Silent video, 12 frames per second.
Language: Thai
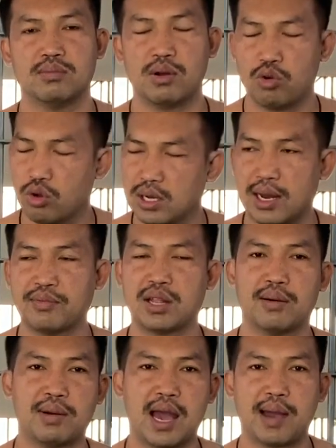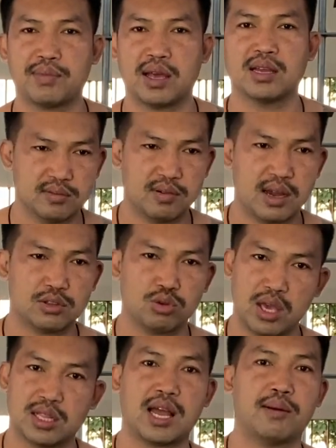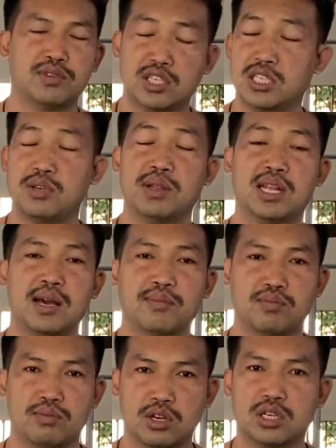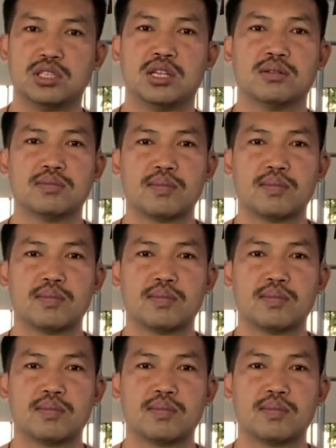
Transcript: บางคนรับสารภาพนะว่าตัวเองทำจริงๆไม่ได้ทำมันก็ติด